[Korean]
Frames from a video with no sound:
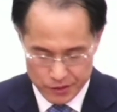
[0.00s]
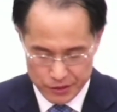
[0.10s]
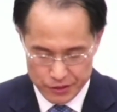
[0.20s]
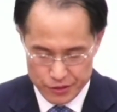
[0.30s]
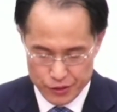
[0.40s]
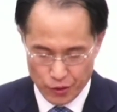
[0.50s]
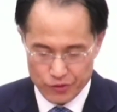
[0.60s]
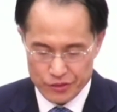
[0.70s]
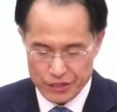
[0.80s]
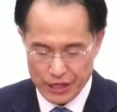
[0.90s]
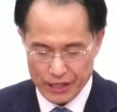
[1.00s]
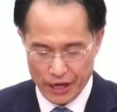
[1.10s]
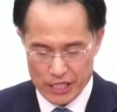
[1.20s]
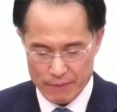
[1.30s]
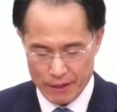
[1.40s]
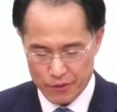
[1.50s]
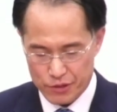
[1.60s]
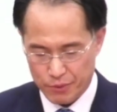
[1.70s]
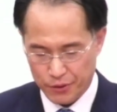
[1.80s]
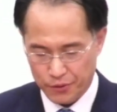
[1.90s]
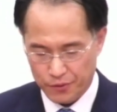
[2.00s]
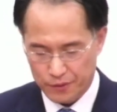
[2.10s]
그는 전쟁에 나가지 말 것이며